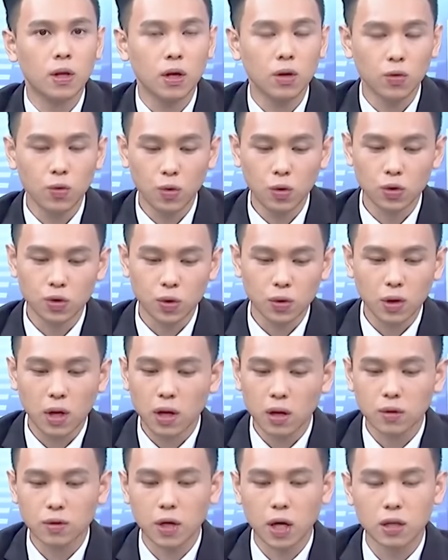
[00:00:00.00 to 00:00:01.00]
那如果说
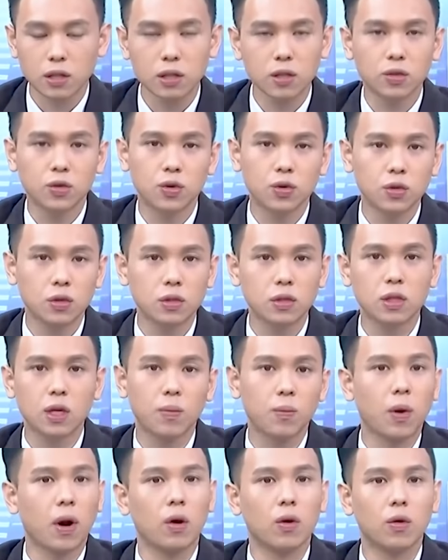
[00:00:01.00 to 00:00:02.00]
它有长线的趋势在
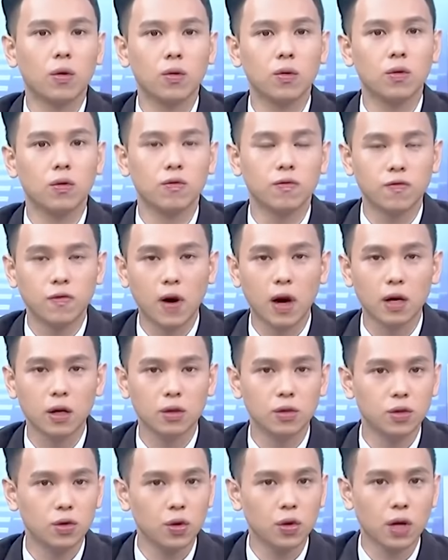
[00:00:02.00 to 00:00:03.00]
保护，法
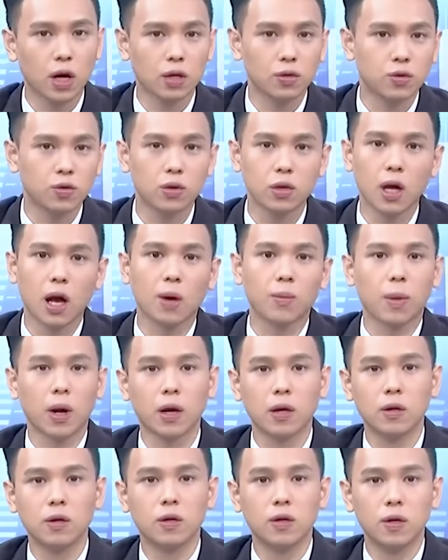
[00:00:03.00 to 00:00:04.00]
人就敢去大
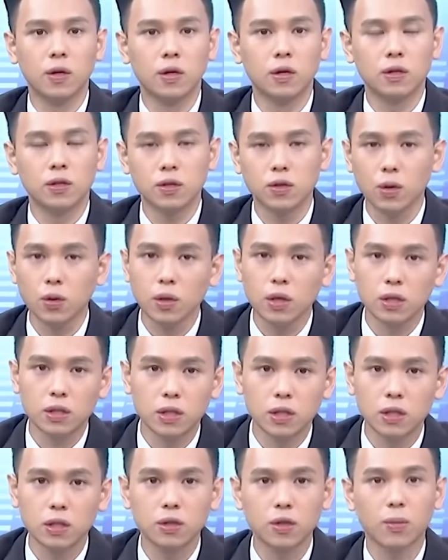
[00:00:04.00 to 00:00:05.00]
买，中磊
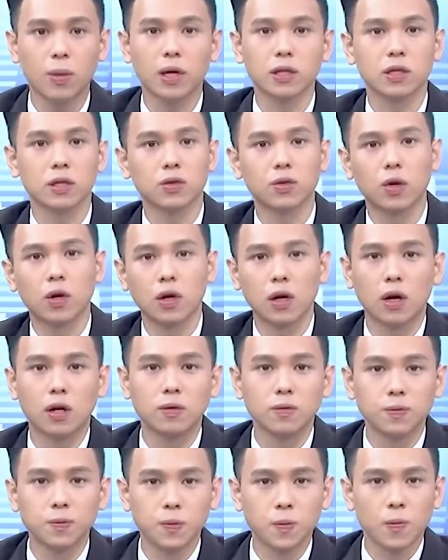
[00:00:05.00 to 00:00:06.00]
今天就马上创
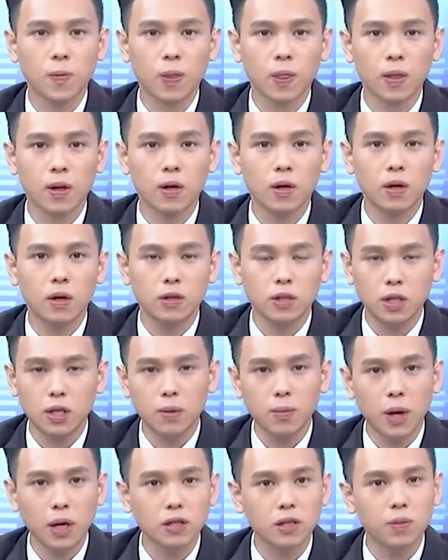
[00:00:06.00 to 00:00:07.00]
高。今
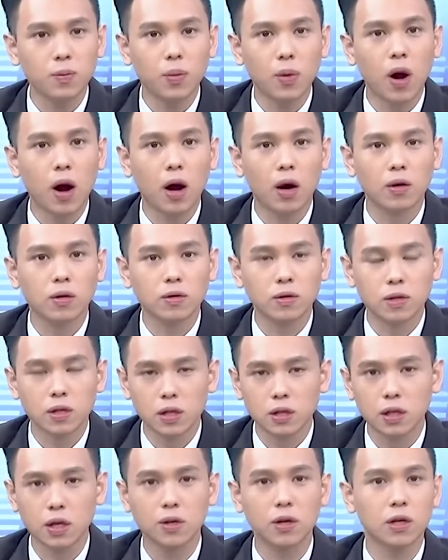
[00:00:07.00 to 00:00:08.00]
天盘市不好，
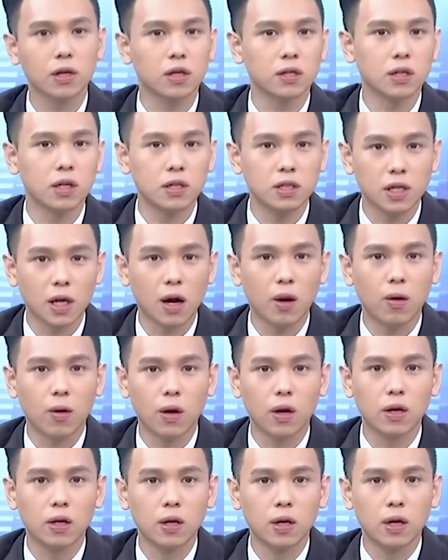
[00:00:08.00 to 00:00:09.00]
成交量也在下
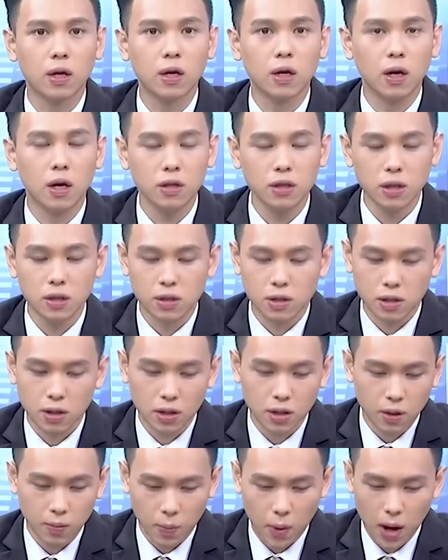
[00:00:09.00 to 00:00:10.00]
滑，而且
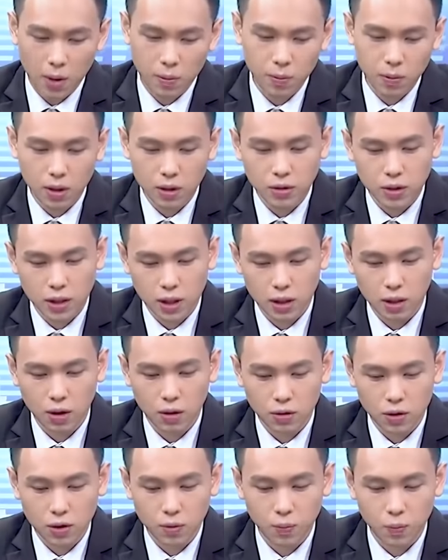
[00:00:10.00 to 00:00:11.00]
整个盘面结
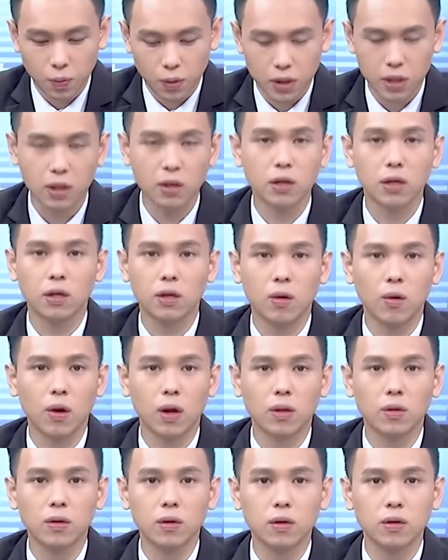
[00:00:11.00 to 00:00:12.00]
构是比较凌
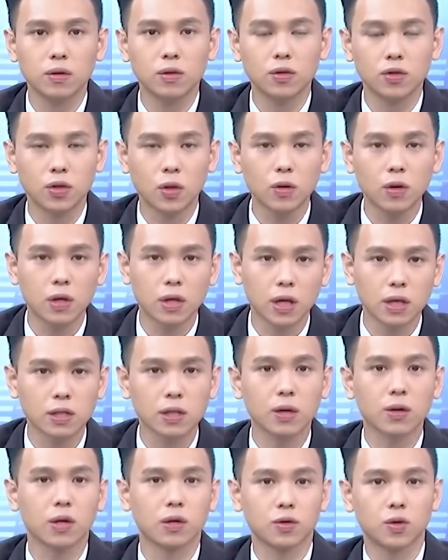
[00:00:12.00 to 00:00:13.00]
乱。中磊它
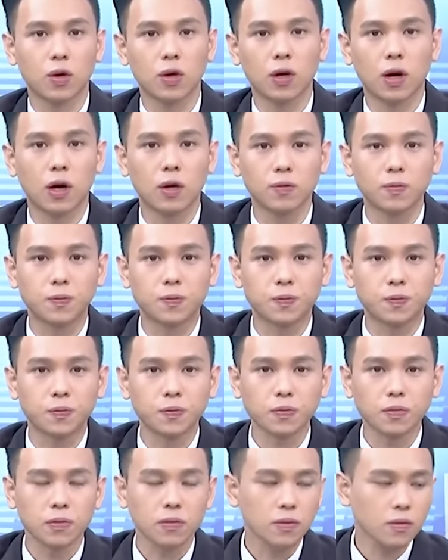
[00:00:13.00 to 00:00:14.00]
照样创高，
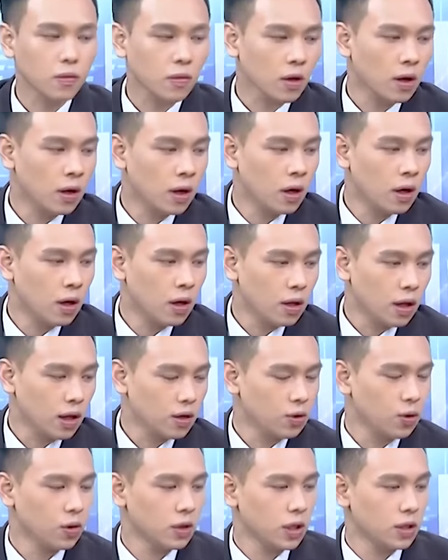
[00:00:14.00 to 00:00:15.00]

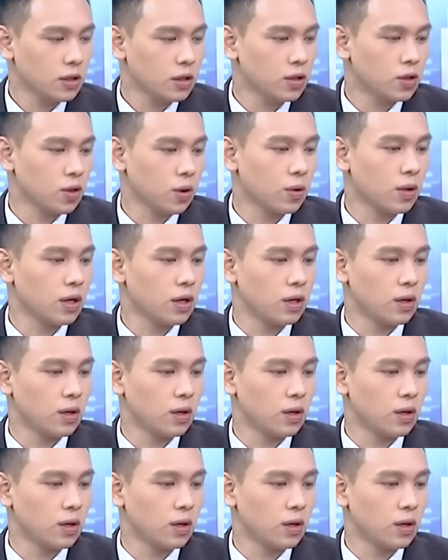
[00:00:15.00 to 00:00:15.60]
那除了像是中